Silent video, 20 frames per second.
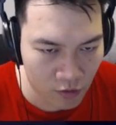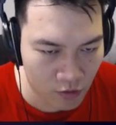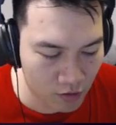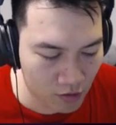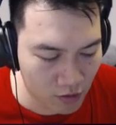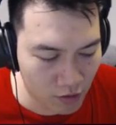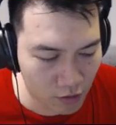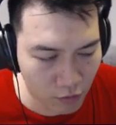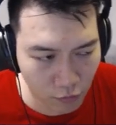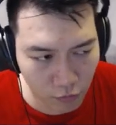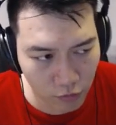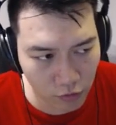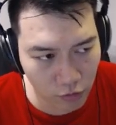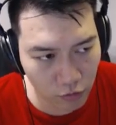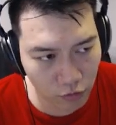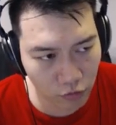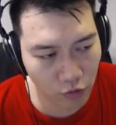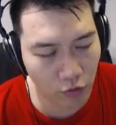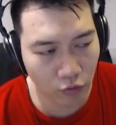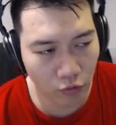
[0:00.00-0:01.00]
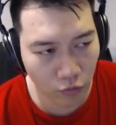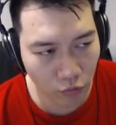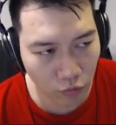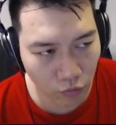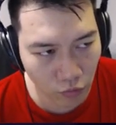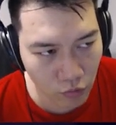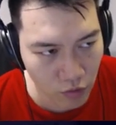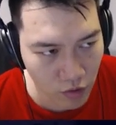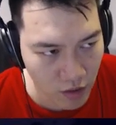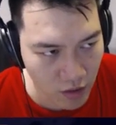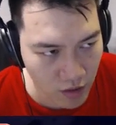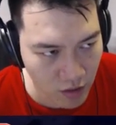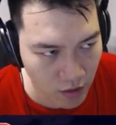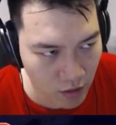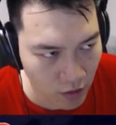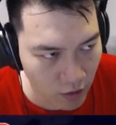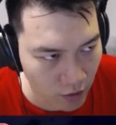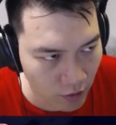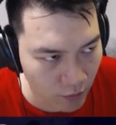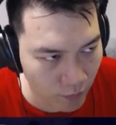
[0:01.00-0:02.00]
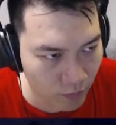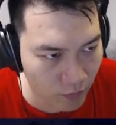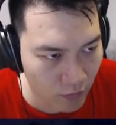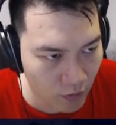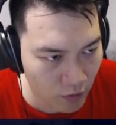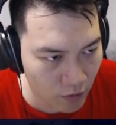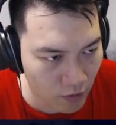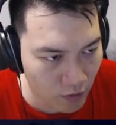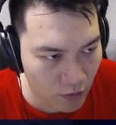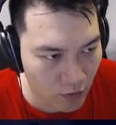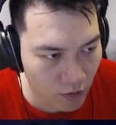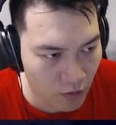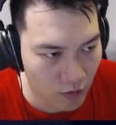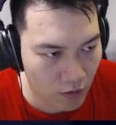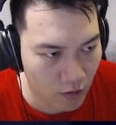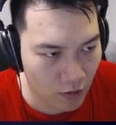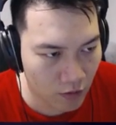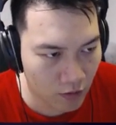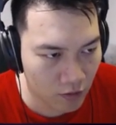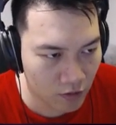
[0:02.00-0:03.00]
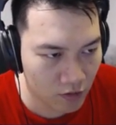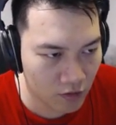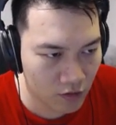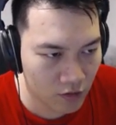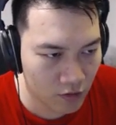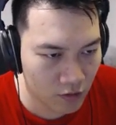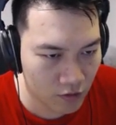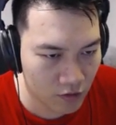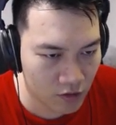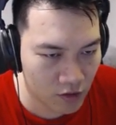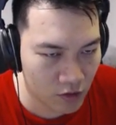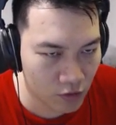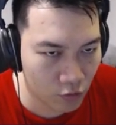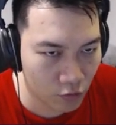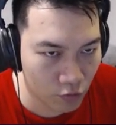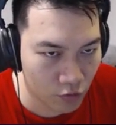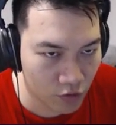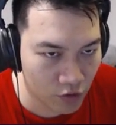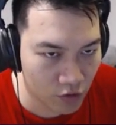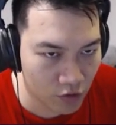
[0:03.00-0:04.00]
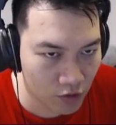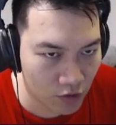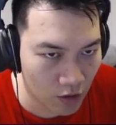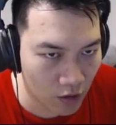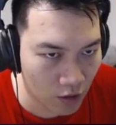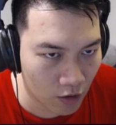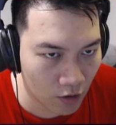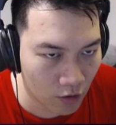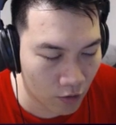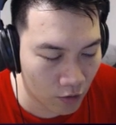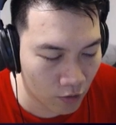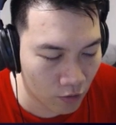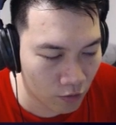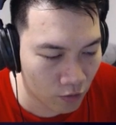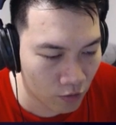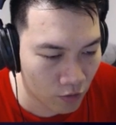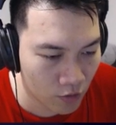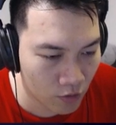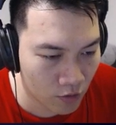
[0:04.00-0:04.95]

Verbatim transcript: 四巫师学徒一个四巫师，然后